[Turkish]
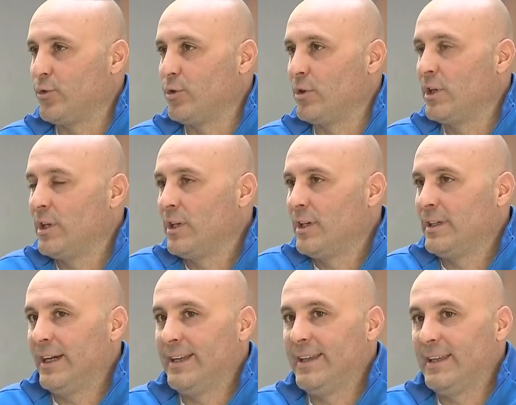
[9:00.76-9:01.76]
koyuyor.
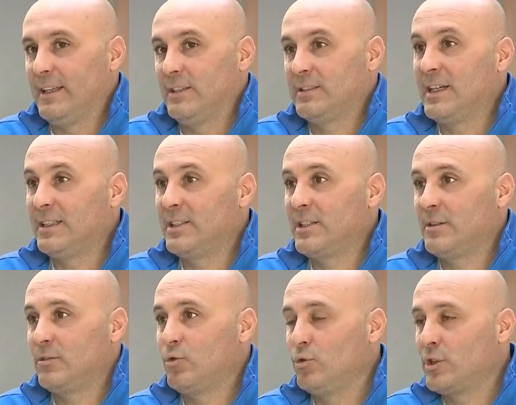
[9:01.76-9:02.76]
Yani sadece
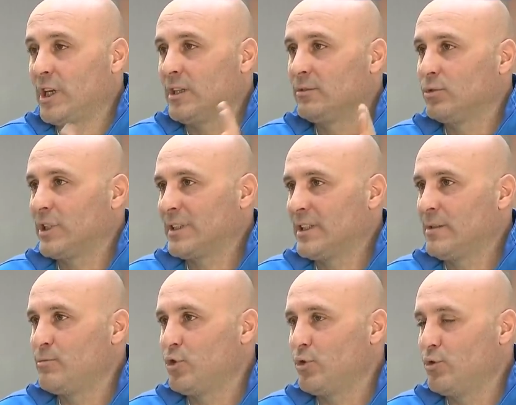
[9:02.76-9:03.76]
gol krallığına odaklanan bir